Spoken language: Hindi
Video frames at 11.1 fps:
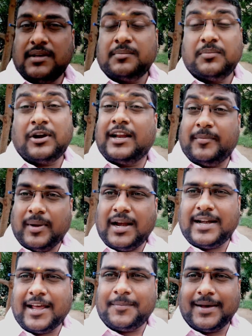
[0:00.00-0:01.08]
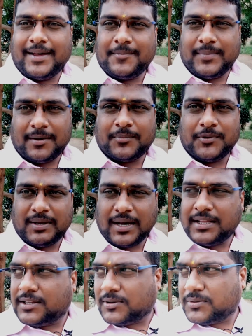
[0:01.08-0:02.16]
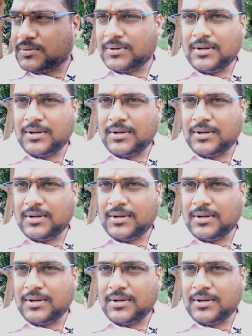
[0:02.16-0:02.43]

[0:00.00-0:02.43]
पुराने महल टाइप का है मैं आपको दिखा देता हूँ